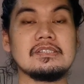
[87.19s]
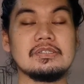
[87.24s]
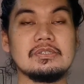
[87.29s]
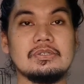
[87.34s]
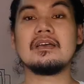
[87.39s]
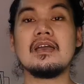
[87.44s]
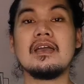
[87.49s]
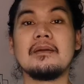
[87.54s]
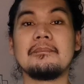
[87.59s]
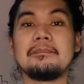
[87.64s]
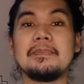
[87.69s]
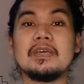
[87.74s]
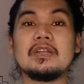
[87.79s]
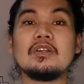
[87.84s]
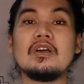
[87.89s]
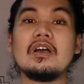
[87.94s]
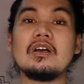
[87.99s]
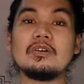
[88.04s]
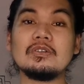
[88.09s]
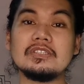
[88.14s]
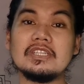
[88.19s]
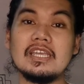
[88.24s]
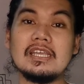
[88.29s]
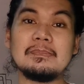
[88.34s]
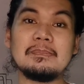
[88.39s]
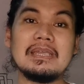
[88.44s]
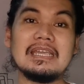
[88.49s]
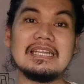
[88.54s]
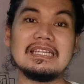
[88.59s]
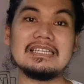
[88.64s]
So, pero ako
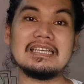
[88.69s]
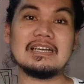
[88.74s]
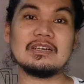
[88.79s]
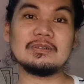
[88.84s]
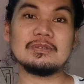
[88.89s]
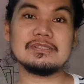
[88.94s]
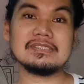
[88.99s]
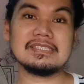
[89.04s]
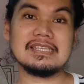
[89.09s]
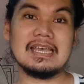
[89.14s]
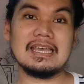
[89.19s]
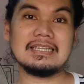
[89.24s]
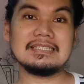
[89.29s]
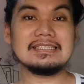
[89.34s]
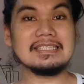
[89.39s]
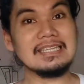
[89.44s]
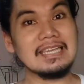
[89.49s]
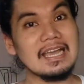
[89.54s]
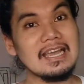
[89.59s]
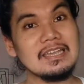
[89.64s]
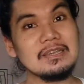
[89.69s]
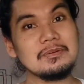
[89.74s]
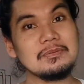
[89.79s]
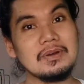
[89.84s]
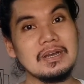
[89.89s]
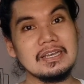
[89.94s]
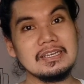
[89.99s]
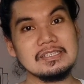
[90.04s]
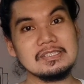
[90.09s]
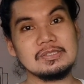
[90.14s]
dahil mahilig ako sa
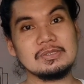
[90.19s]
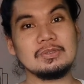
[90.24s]
DIY,